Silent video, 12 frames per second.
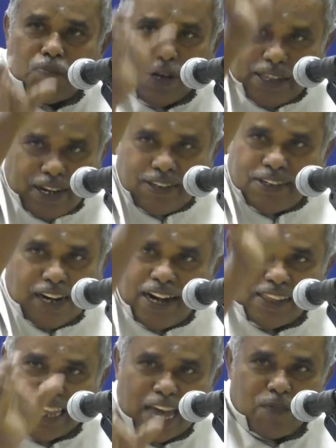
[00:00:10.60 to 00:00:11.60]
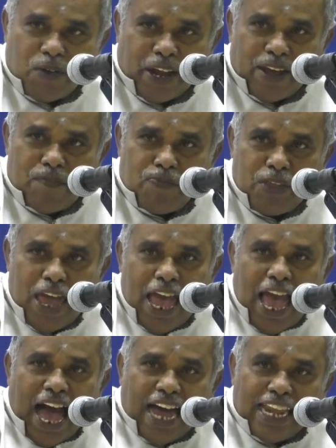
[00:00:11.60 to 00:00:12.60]
பதினஞ்சு நாள் தேய்பிரை
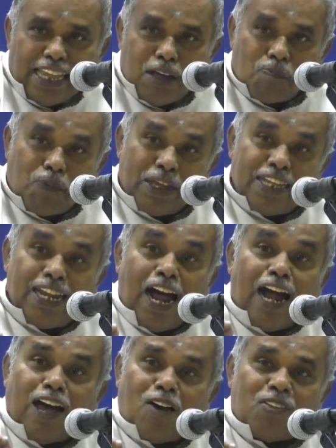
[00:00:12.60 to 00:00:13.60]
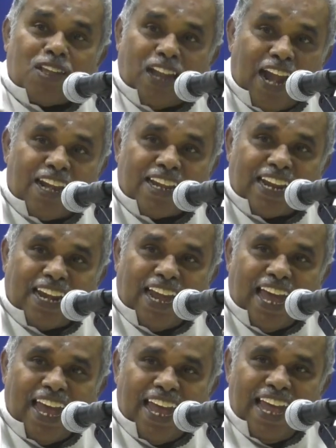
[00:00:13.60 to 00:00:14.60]
அதில் அந்த பதினாலாவது நாள் இருக்குல்ல
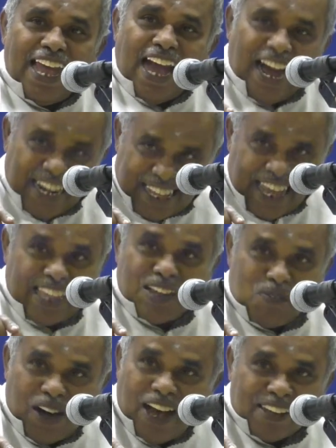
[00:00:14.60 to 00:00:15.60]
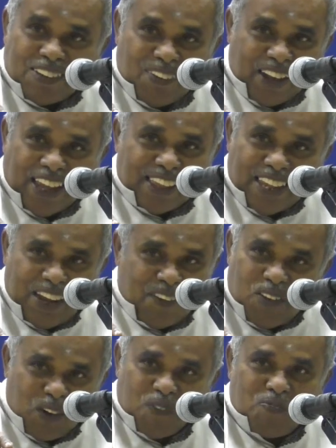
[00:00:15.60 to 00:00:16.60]
அதில் தான் அந்த மகா சிவராத்திரி
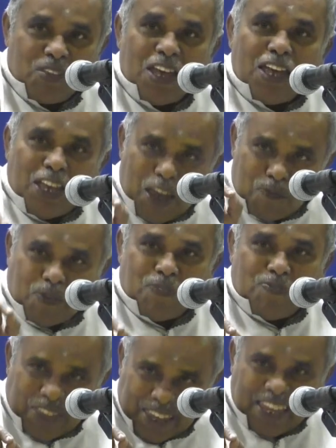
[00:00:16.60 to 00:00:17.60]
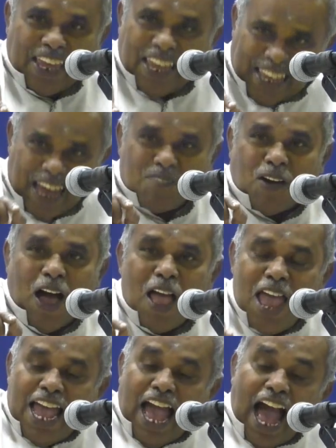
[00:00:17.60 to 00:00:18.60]
வரும் எப்படி ஆமாம்
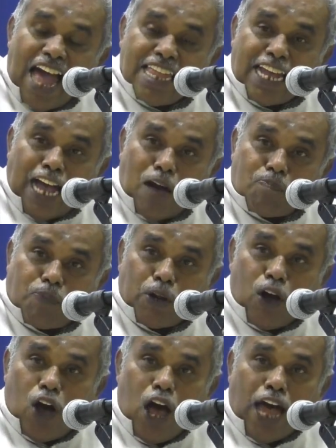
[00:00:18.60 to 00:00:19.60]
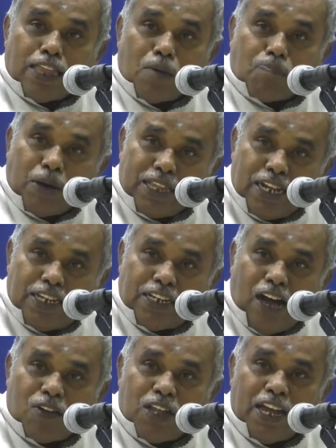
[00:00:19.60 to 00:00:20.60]
அதுக்கப்புறம் அந்த
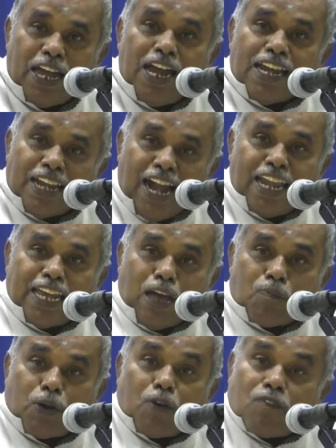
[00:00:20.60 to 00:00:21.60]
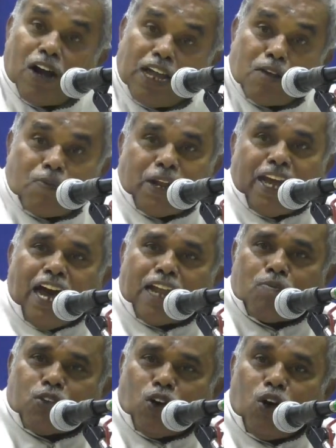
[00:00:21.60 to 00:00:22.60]
பதினஞ்சாவது நாளைக்கு அப்புறம் வளர்பறை
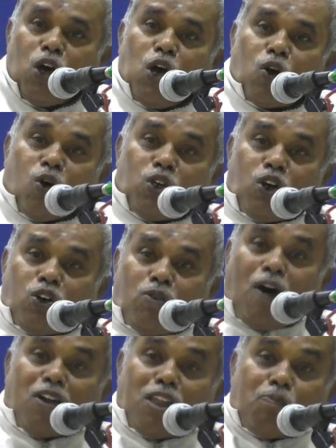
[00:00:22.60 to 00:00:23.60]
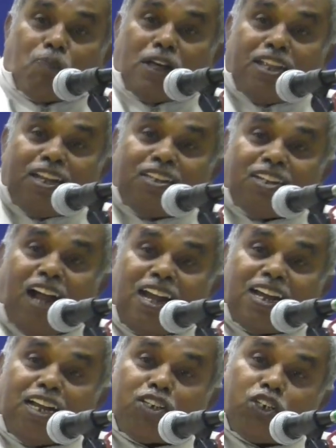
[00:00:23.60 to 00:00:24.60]
ஆரம்பிச்சிடும் கொஞ்சம் கொஞ்சமாக வளர்ந்து பதினஞ்சு
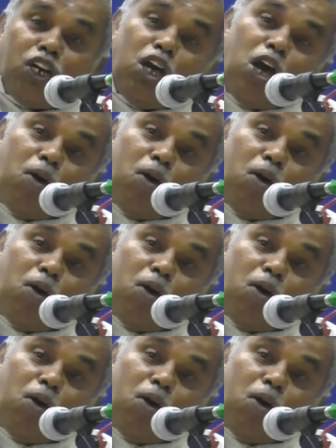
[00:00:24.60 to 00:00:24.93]
நாள் கழித்து